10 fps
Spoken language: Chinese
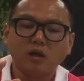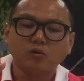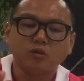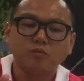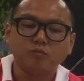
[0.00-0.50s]

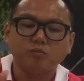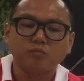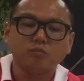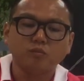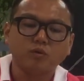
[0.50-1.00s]
所以
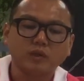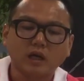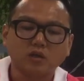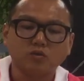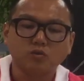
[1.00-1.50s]
没有
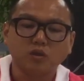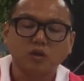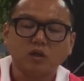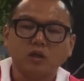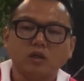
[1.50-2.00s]
大格局啊。
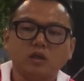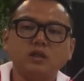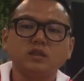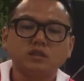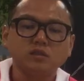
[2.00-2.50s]

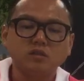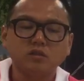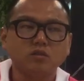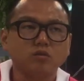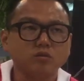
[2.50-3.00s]
人家真
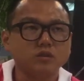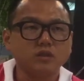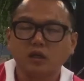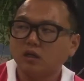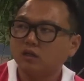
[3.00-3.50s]
正的投资
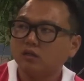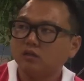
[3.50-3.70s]
家，